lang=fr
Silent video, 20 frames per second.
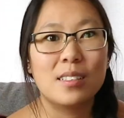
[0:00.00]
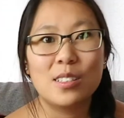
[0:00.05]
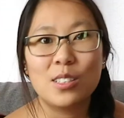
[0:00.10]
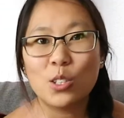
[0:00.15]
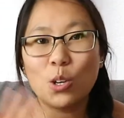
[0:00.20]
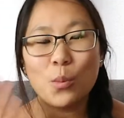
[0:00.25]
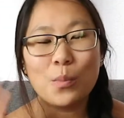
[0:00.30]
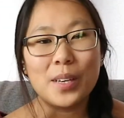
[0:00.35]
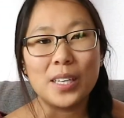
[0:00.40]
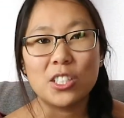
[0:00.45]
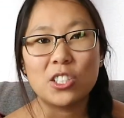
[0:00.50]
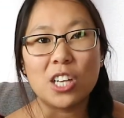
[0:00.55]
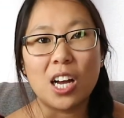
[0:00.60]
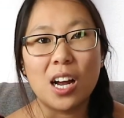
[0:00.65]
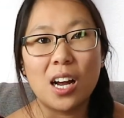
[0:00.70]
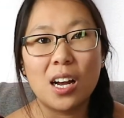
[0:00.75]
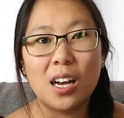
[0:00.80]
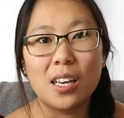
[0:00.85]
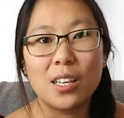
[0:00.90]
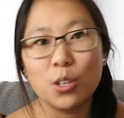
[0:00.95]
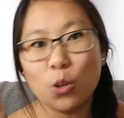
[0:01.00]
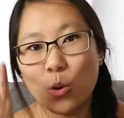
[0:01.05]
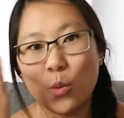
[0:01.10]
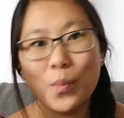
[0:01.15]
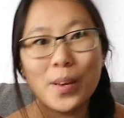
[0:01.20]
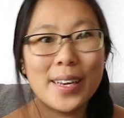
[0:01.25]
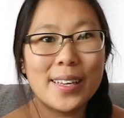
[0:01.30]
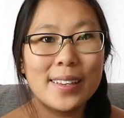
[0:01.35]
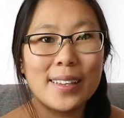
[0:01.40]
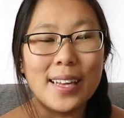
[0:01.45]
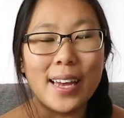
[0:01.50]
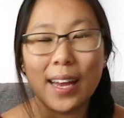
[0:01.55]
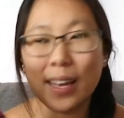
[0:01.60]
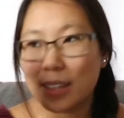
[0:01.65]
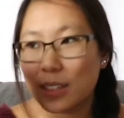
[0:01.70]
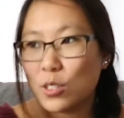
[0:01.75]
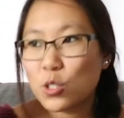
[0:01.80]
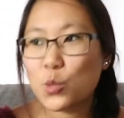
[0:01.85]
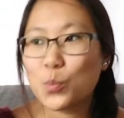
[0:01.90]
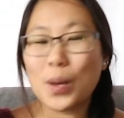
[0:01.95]
non, mais genre « Yo, man,
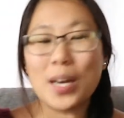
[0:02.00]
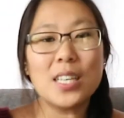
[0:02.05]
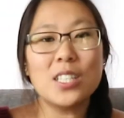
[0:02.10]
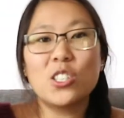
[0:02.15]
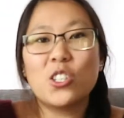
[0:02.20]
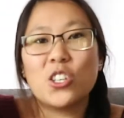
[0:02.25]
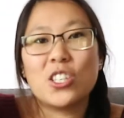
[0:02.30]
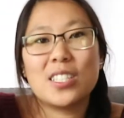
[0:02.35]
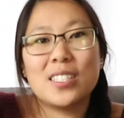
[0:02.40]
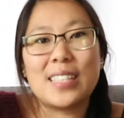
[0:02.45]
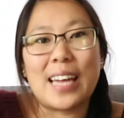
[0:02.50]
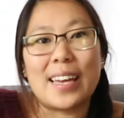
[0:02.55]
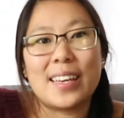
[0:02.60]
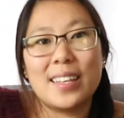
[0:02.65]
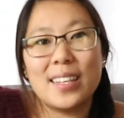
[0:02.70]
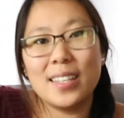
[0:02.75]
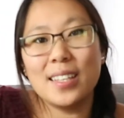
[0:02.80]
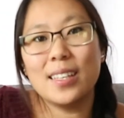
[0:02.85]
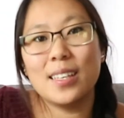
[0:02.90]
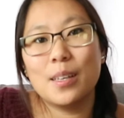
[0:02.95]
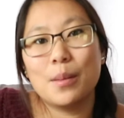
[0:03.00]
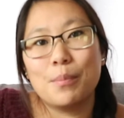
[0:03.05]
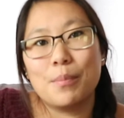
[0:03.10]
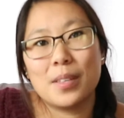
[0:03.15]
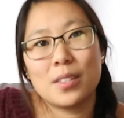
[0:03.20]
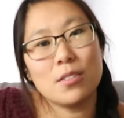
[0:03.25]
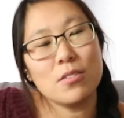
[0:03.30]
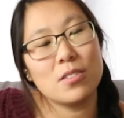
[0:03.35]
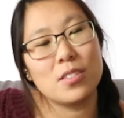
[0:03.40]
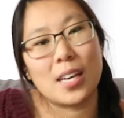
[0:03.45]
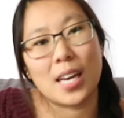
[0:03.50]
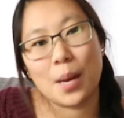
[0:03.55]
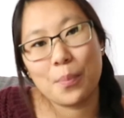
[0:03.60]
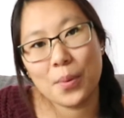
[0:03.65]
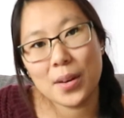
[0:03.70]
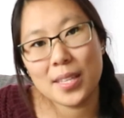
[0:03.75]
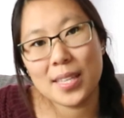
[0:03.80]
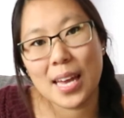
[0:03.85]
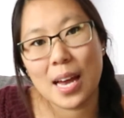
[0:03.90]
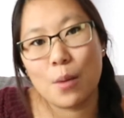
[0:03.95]
tu penses que c'est qui? Mettons que ça aurait
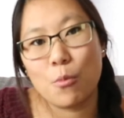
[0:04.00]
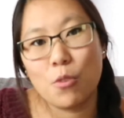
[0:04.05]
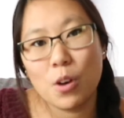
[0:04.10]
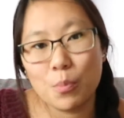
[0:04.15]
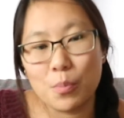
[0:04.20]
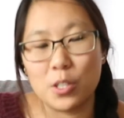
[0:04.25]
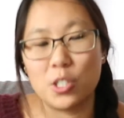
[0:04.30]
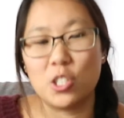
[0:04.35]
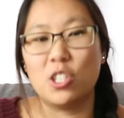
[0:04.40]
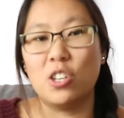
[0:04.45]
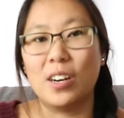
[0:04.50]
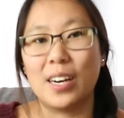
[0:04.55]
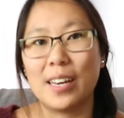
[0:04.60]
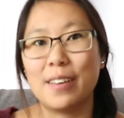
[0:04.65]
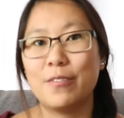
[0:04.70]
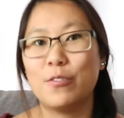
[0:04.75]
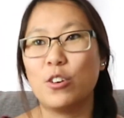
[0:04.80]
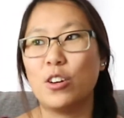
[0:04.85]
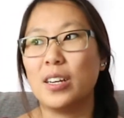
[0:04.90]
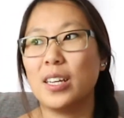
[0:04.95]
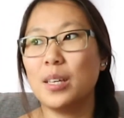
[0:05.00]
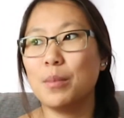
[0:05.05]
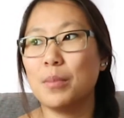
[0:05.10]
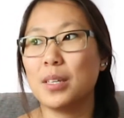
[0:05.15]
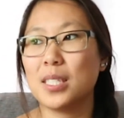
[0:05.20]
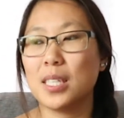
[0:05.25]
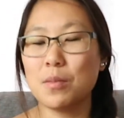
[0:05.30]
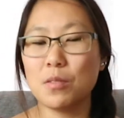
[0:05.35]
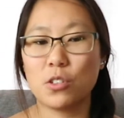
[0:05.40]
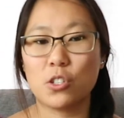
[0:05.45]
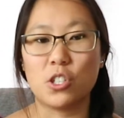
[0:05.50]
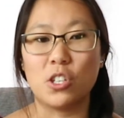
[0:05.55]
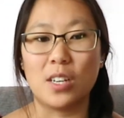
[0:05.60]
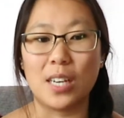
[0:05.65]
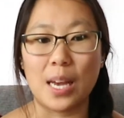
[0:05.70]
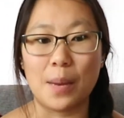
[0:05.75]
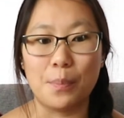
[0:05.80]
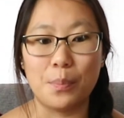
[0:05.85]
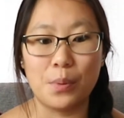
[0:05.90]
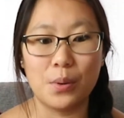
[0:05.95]
pas été à moi puis que je l'aurais volé. Il me semble que je
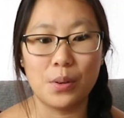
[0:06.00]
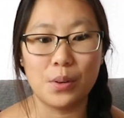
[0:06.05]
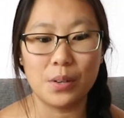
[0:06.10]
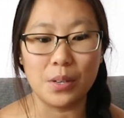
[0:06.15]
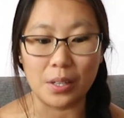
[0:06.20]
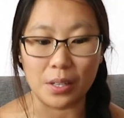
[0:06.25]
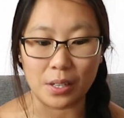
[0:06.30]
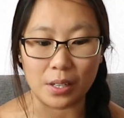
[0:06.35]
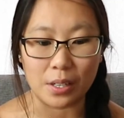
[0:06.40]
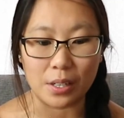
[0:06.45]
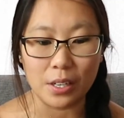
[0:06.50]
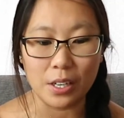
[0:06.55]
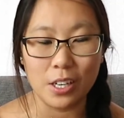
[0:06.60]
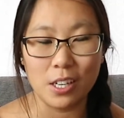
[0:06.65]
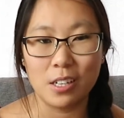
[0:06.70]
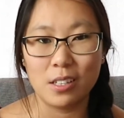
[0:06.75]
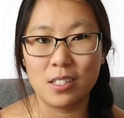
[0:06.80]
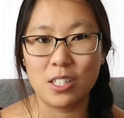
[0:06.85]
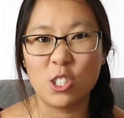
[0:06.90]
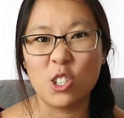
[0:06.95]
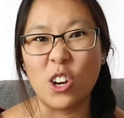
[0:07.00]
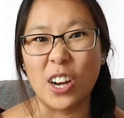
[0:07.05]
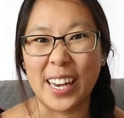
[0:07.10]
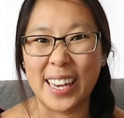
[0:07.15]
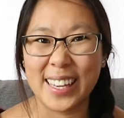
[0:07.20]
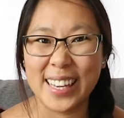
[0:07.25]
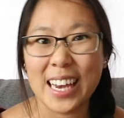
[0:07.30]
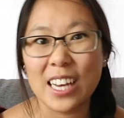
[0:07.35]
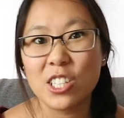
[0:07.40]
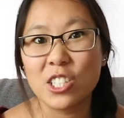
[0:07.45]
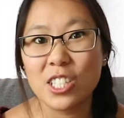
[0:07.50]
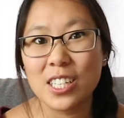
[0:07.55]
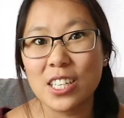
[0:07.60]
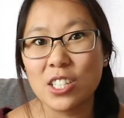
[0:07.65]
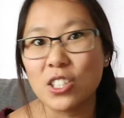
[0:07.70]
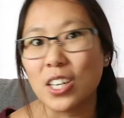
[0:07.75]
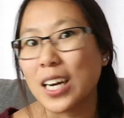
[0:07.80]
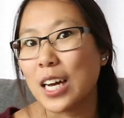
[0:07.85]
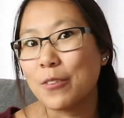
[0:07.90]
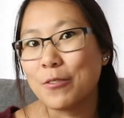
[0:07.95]
l'aurais pas. Euh, tu sais, je l'aurais caché,
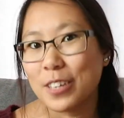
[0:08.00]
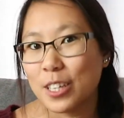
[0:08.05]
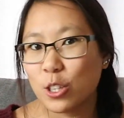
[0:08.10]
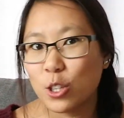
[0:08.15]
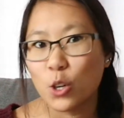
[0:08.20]
j'aurais fait